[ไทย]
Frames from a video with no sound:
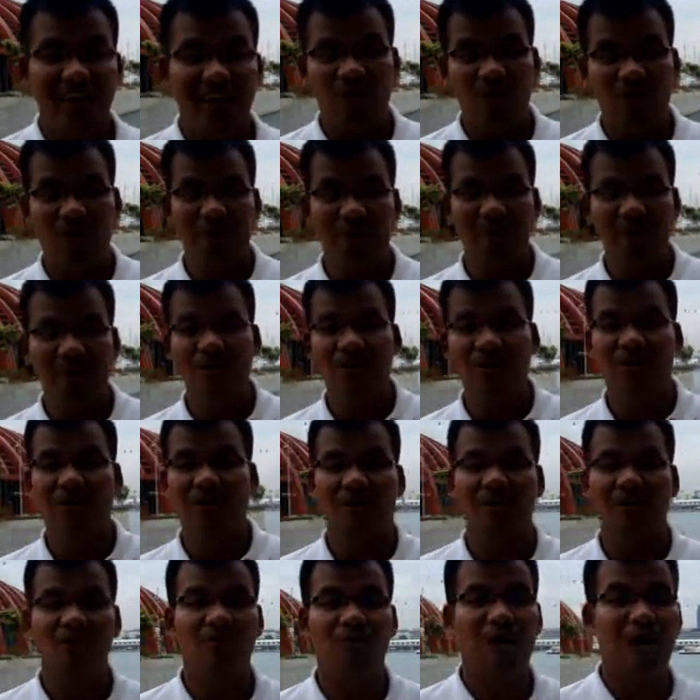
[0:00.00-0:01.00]
ความเป็นอยู่แล้
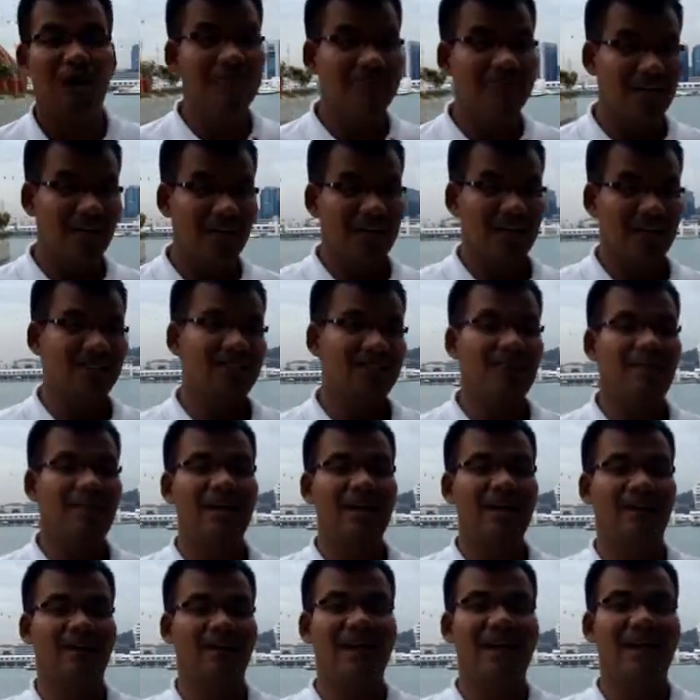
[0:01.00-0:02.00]
วก็ความเจริญทันสมัย
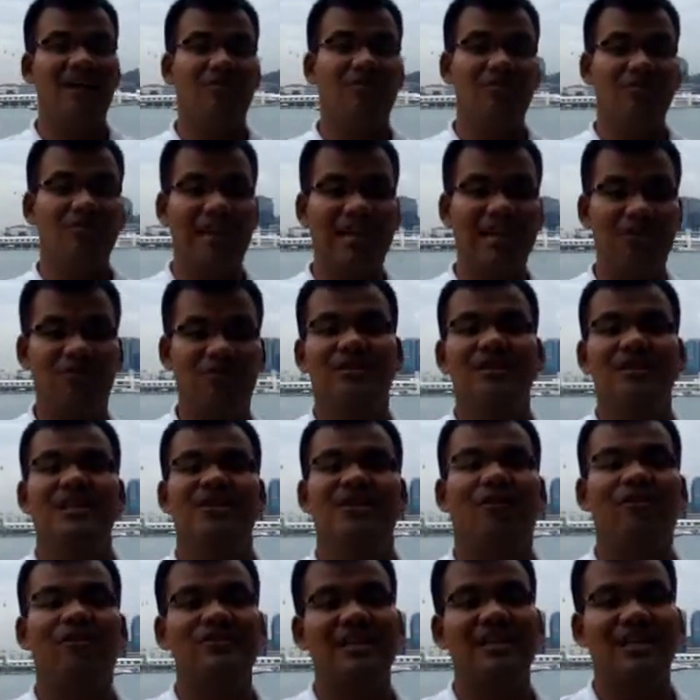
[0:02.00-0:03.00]
ทางด้านของเทคโนโลยี
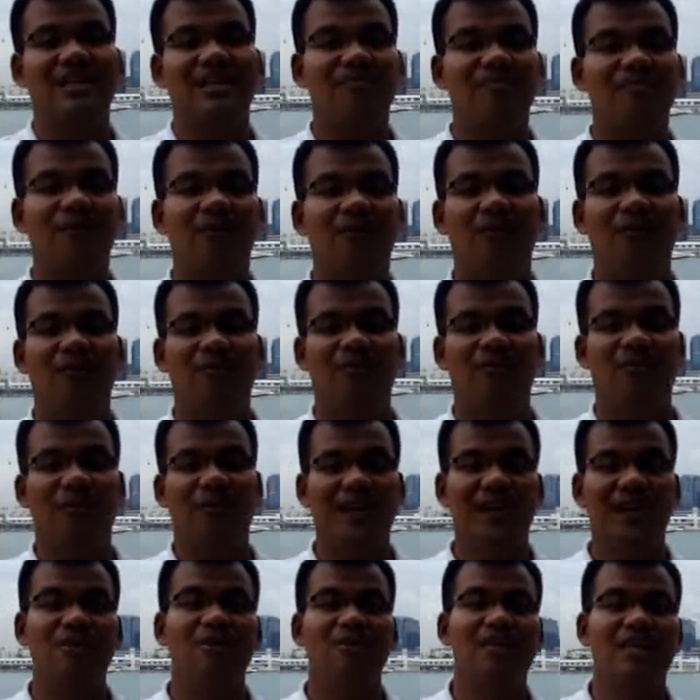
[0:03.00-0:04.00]
ของสิงคโปร์ วัน
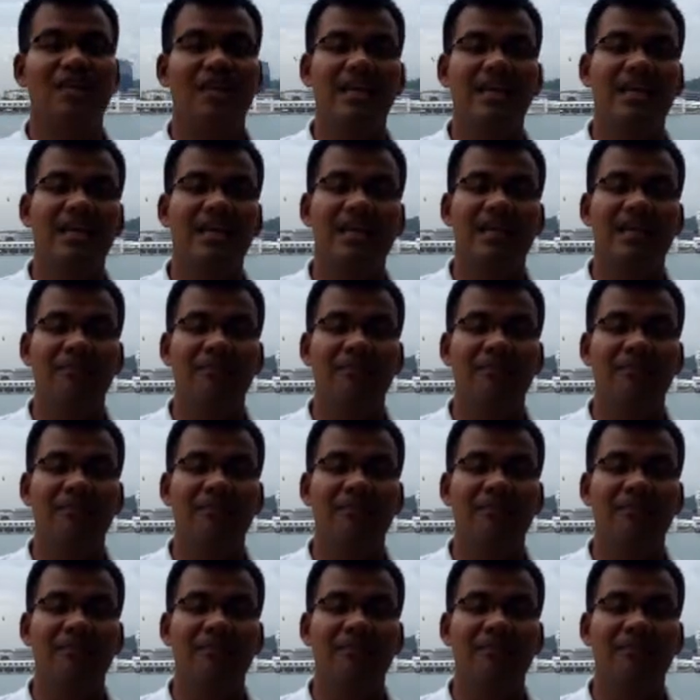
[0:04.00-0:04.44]
นี้เราอยู่ที่